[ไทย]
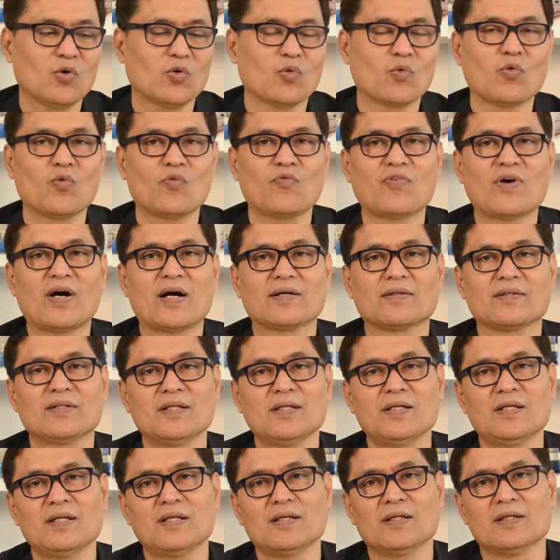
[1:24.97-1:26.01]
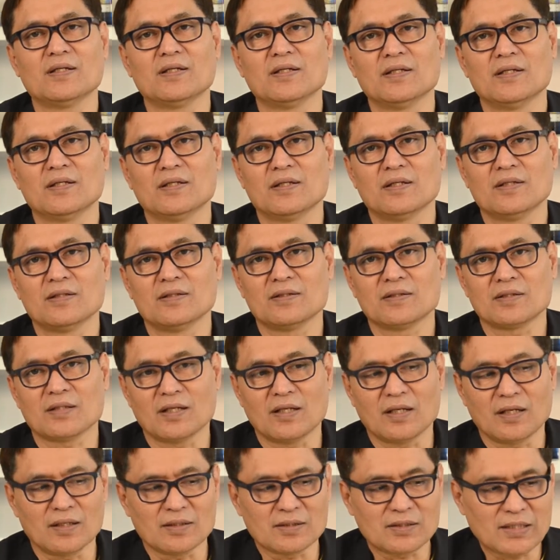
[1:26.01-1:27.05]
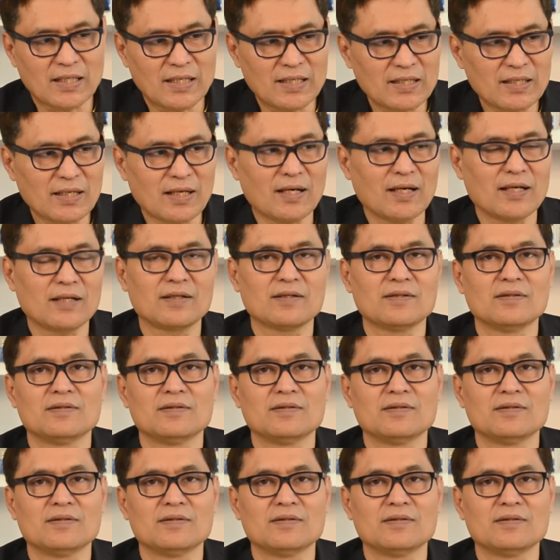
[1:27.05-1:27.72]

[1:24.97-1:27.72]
หูฟังที่ใช้งาน